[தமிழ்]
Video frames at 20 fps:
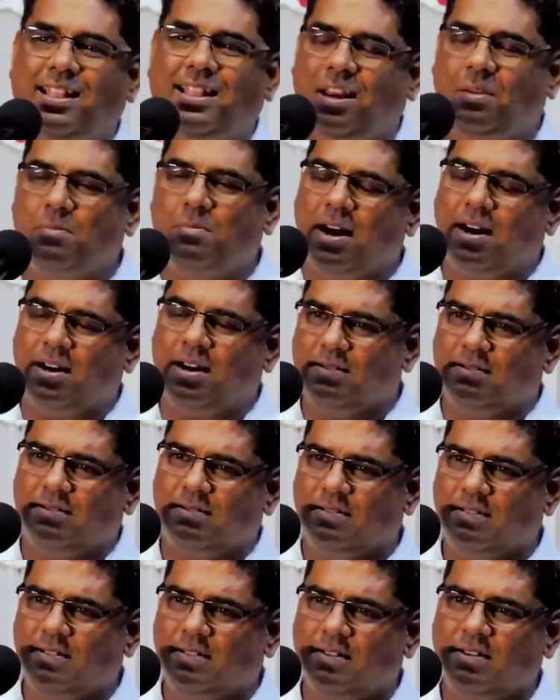ஏன் தெரியுமா
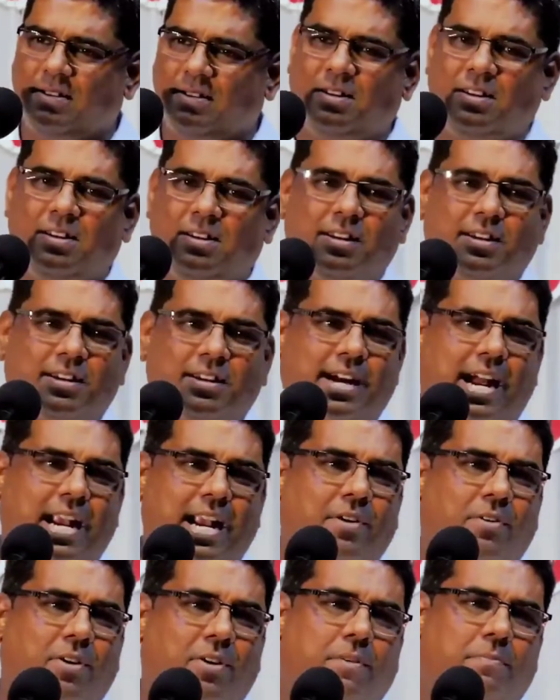
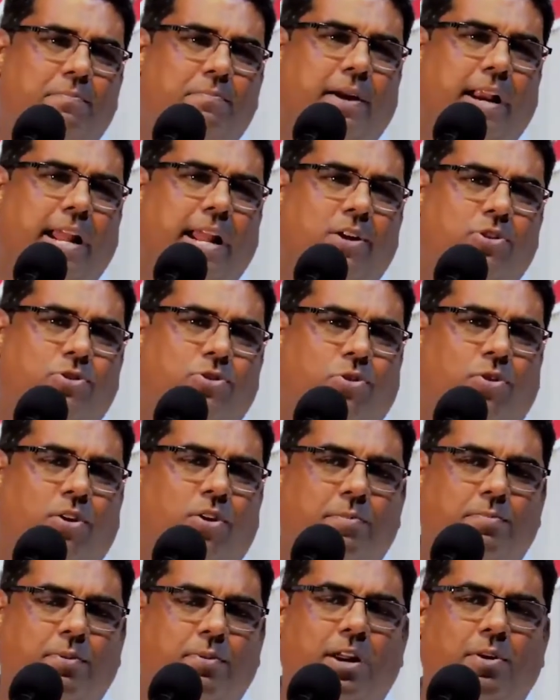கணவரும் பிள்ளையும்
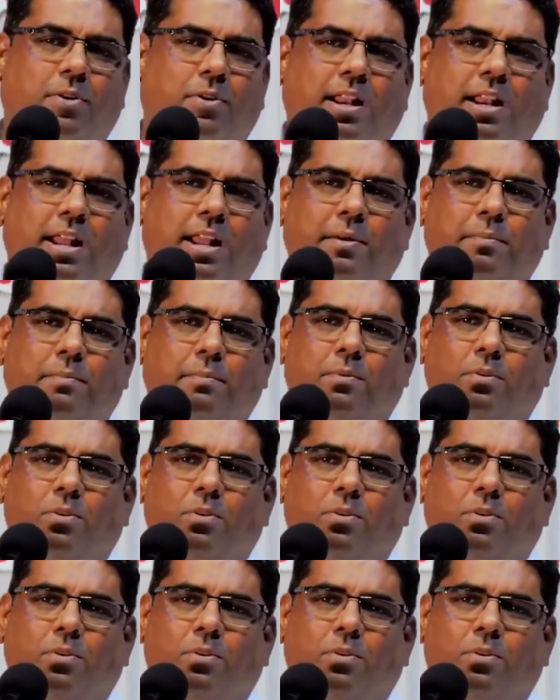ஸ்கூலுக்கு போன உடனே